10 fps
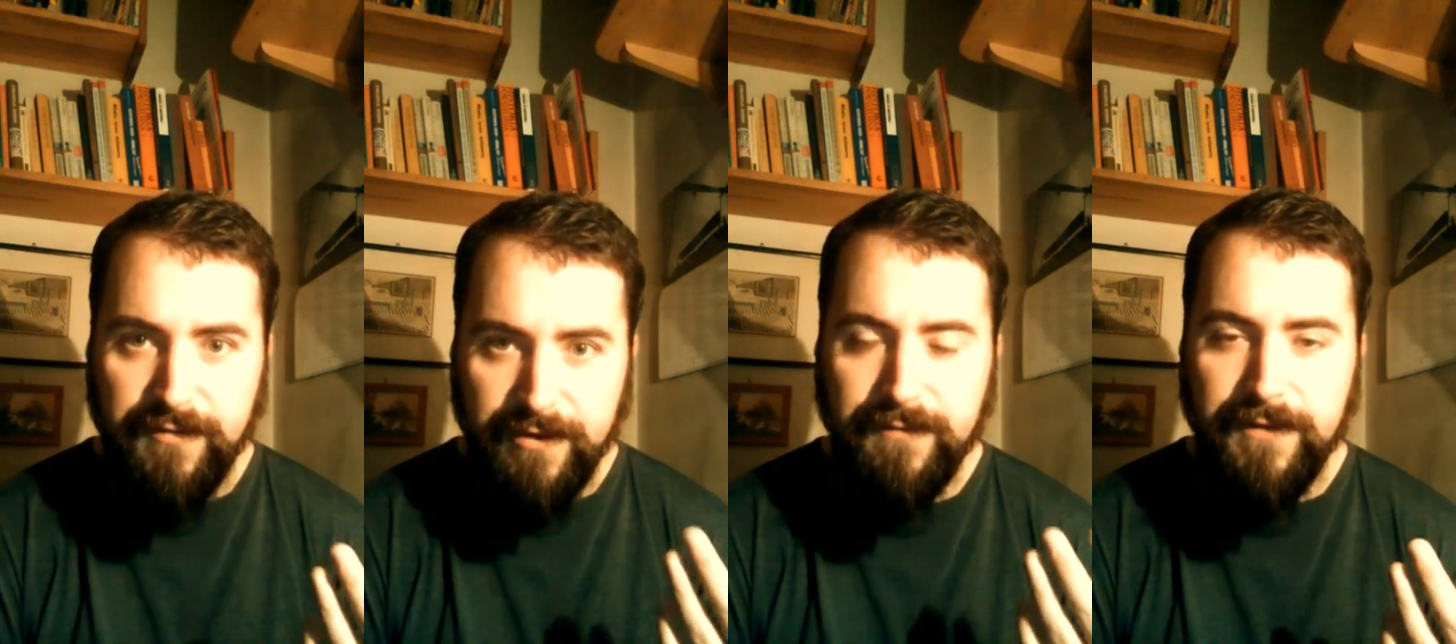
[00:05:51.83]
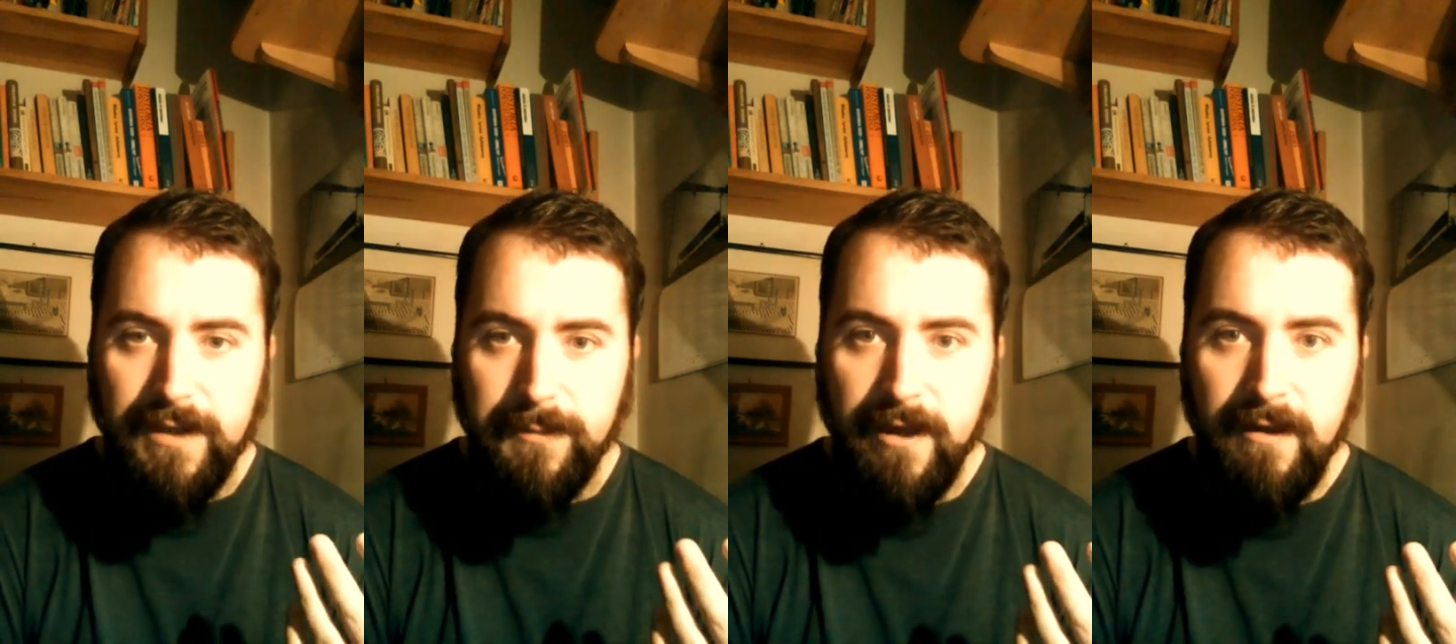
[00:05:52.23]
w tym
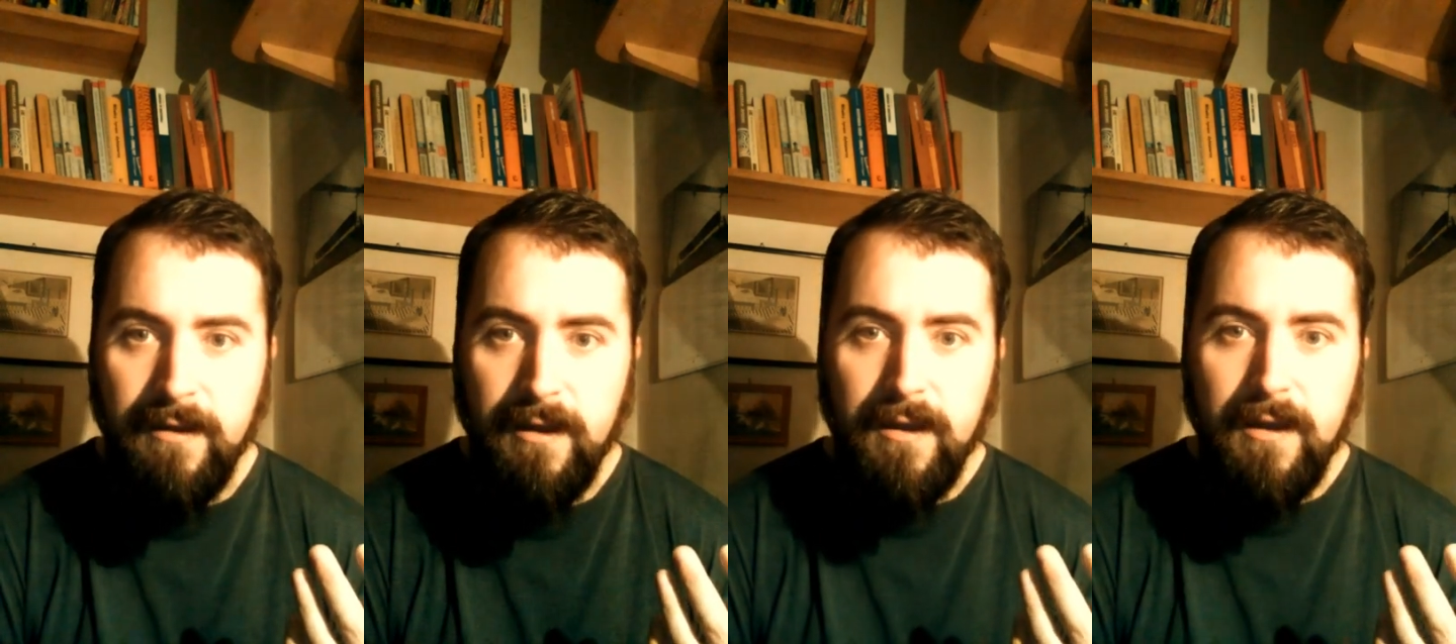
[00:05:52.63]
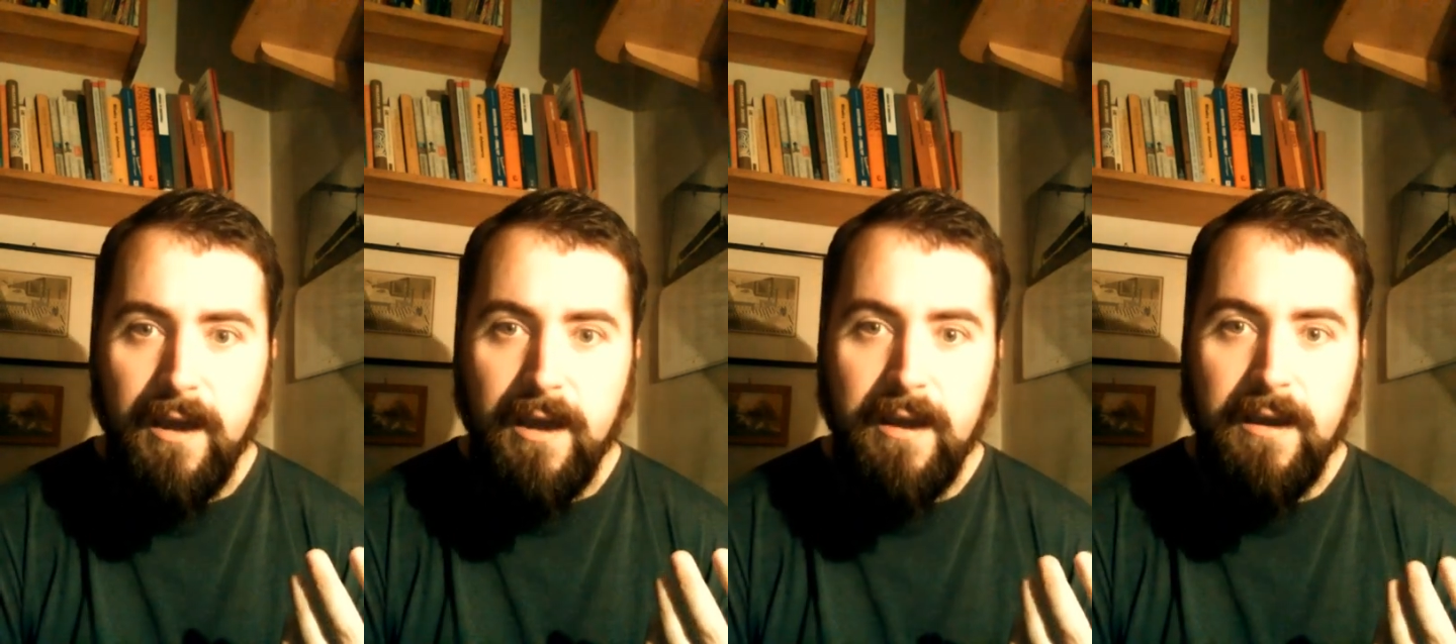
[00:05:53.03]
filmie,
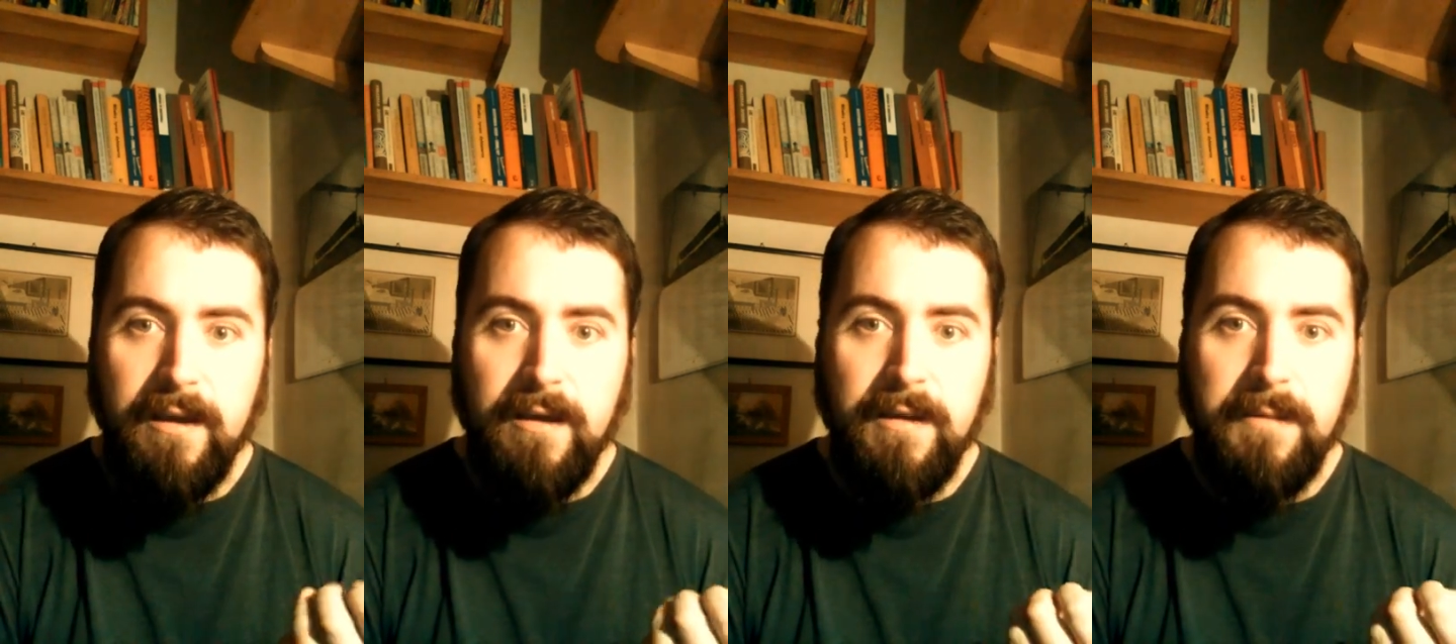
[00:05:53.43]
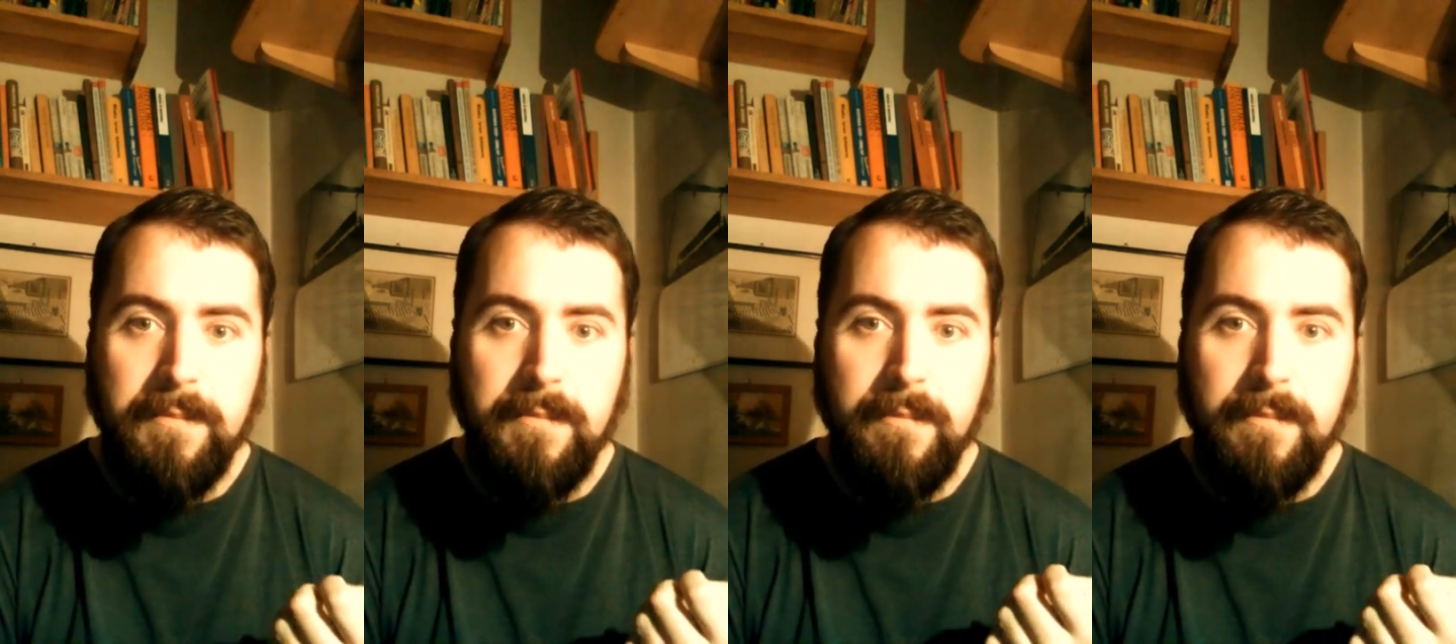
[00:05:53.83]
e,